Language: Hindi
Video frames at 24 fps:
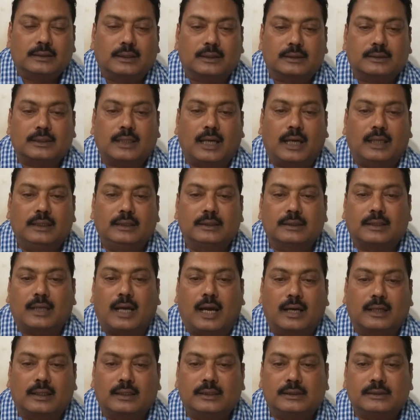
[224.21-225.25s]
तत्कालीन
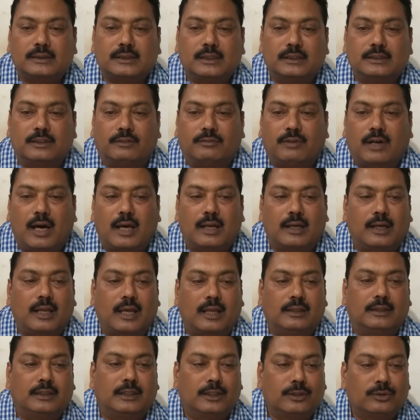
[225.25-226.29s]
कांग्रेस के
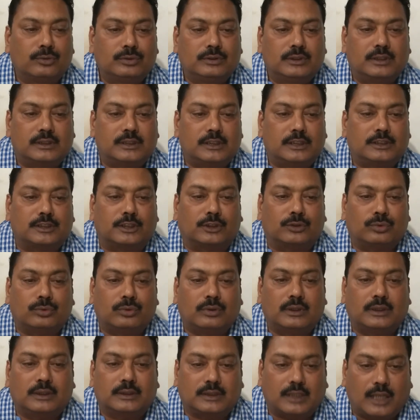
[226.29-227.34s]
जवाहरलाल नेहरू जैसे
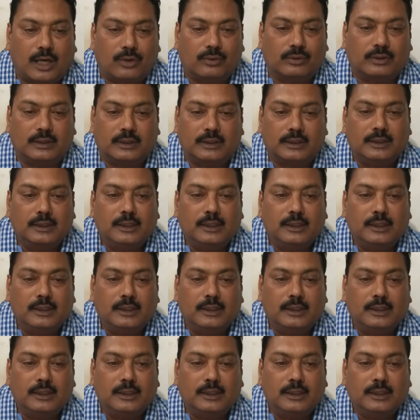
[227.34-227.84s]
चतुर नेताओं ने